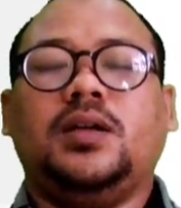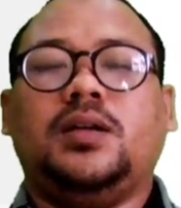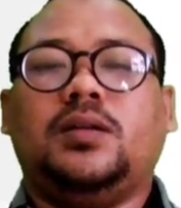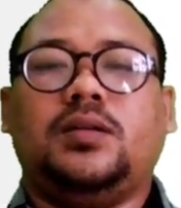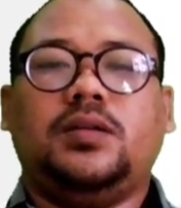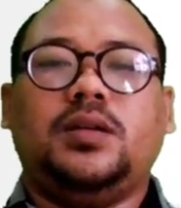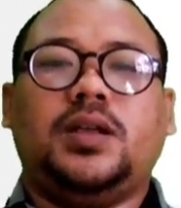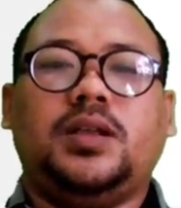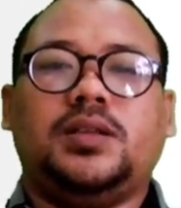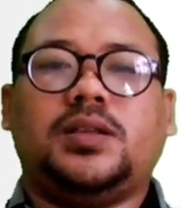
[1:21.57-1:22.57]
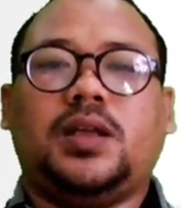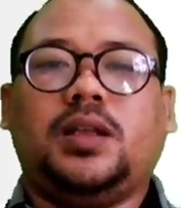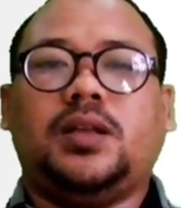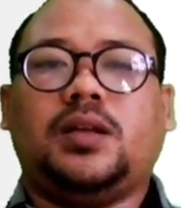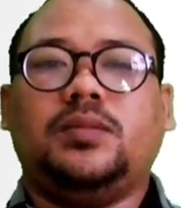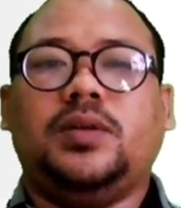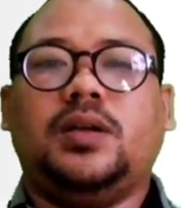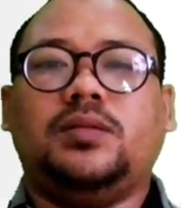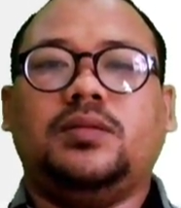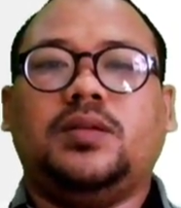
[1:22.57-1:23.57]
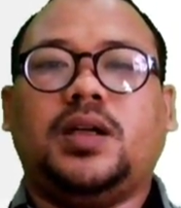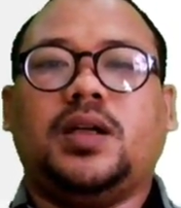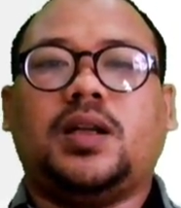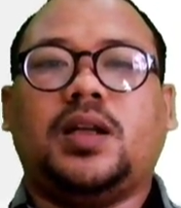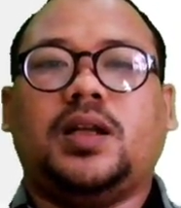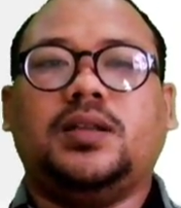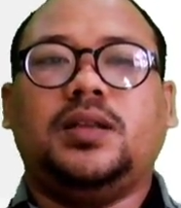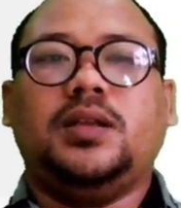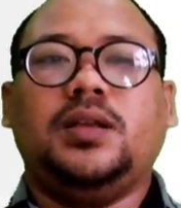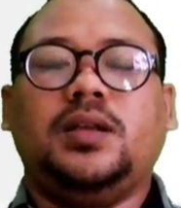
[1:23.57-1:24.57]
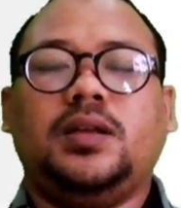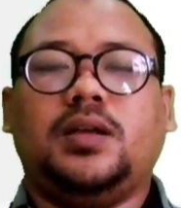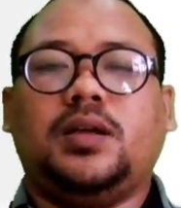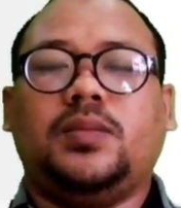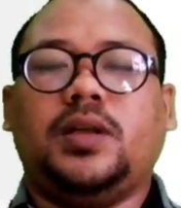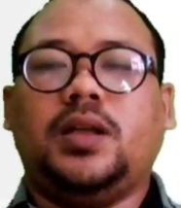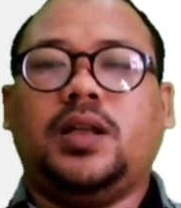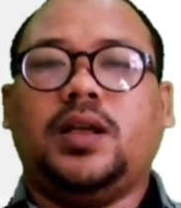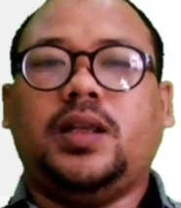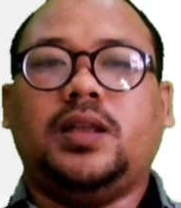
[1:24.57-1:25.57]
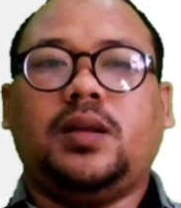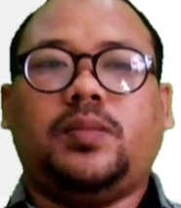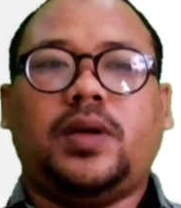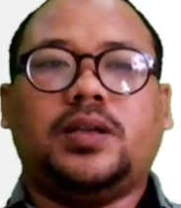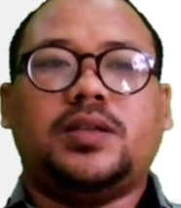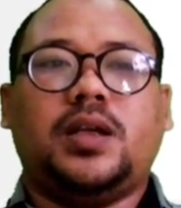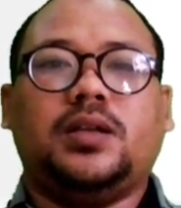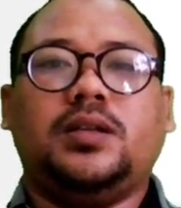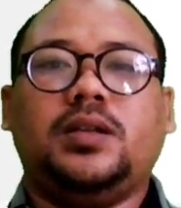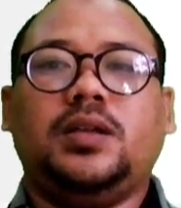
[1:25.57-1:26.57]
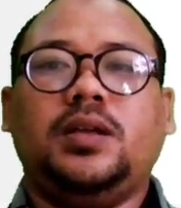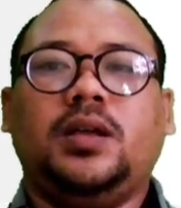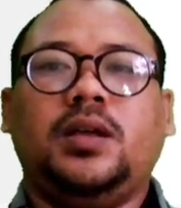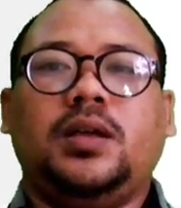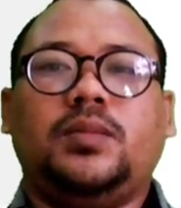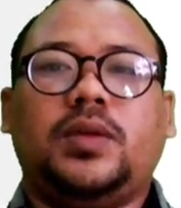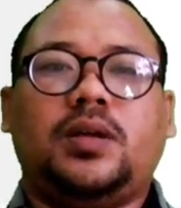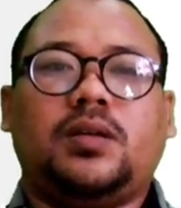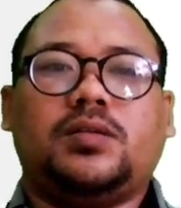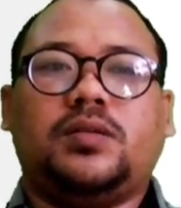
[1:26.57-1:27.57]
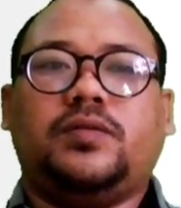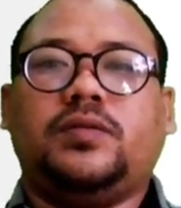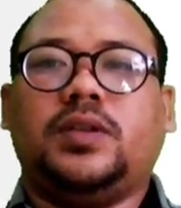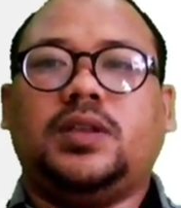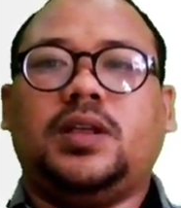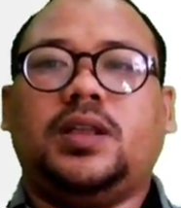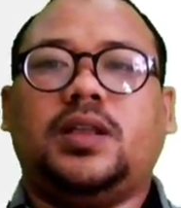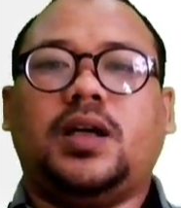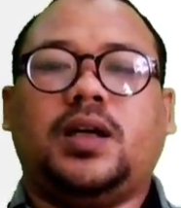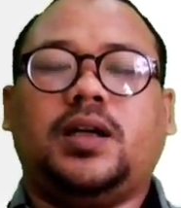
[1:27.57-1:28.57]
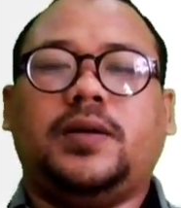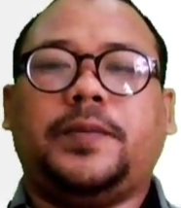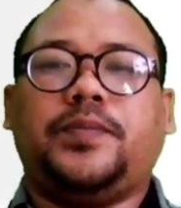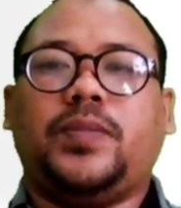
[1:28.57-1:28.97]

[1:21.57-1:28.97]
Download dan install terlebih dahulu agar nanti uh, e, mendelainya terpasang di Microsoft Word kita.